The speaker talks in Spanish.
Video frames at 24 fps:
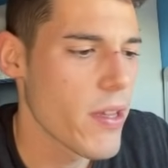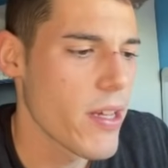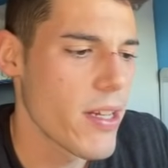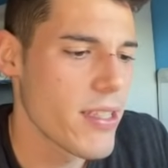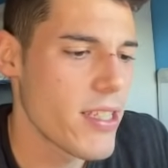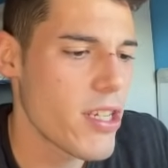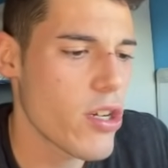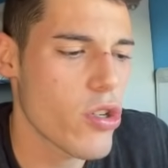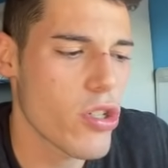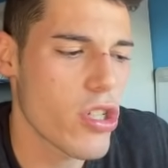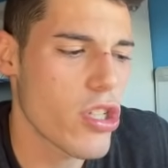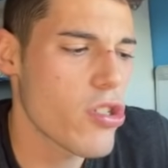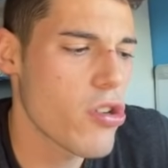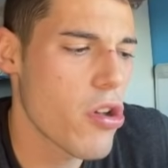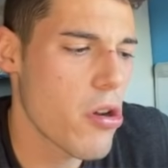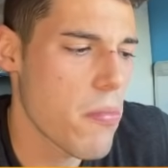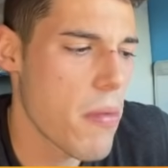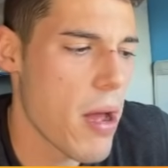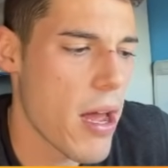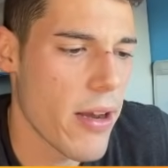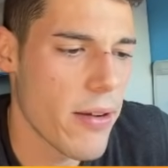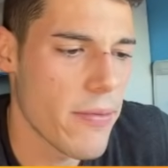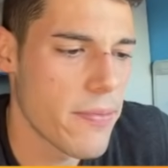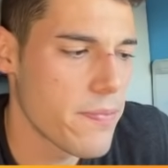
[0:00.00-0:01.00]
Chicos, es
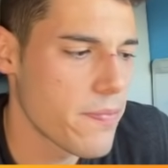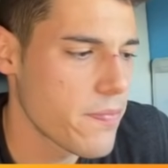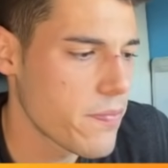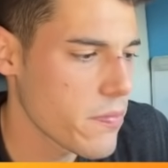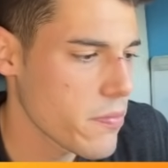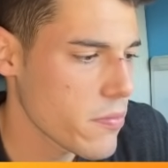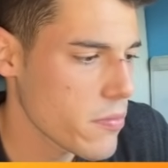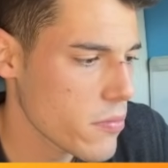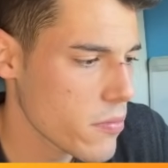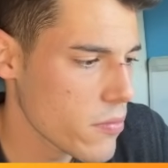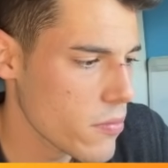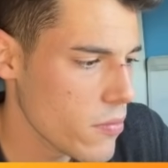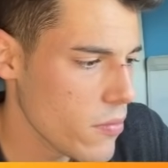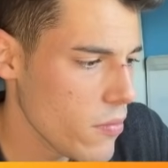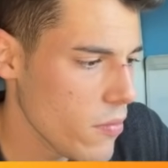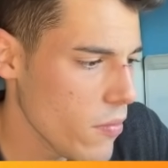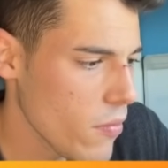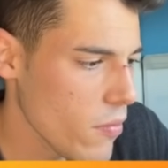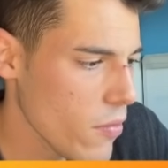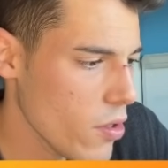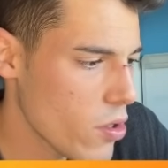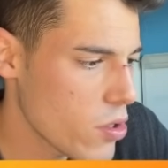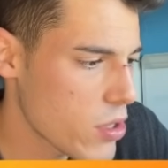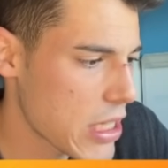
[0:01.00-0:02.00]
normal
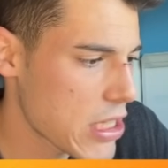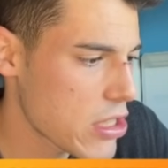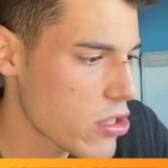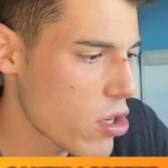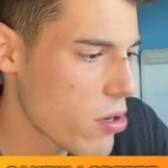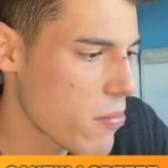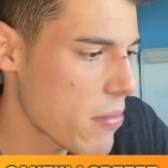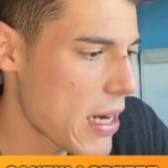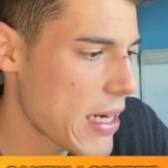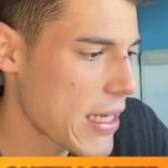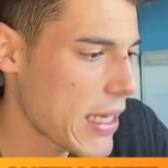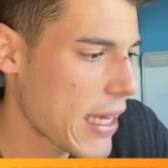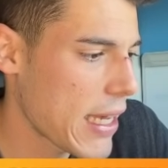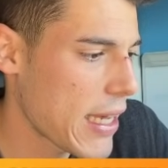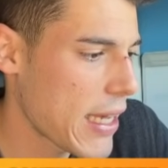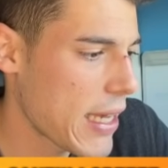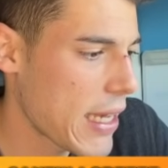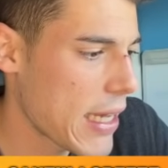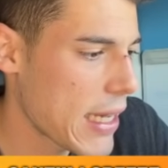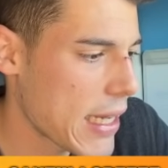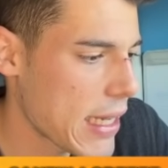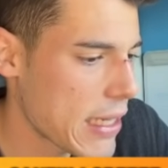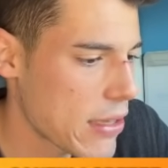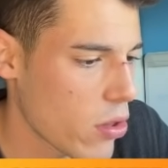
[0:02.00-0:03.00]
o sea, es normal
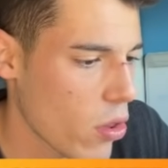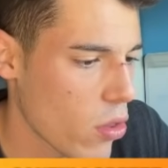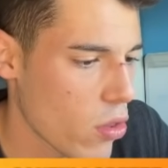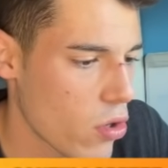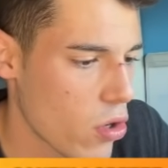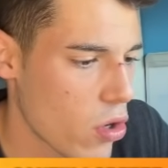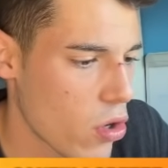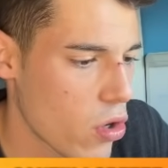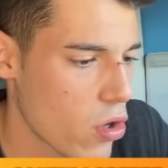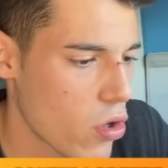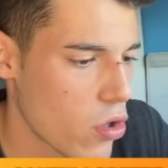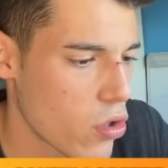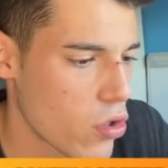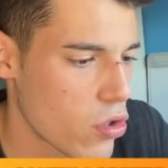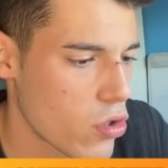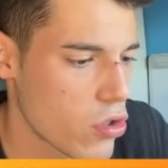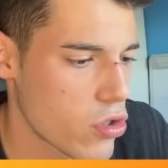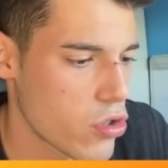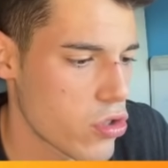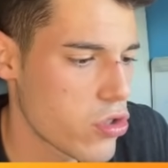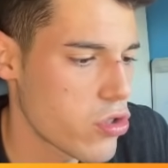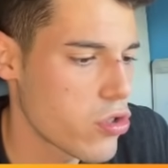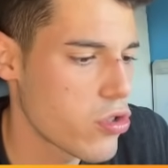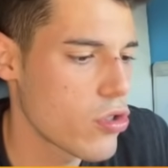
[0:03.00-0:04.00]
que, todos
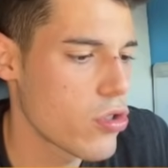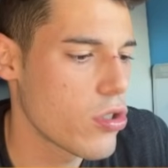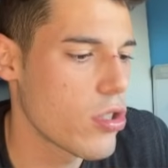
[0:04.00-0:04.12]
los.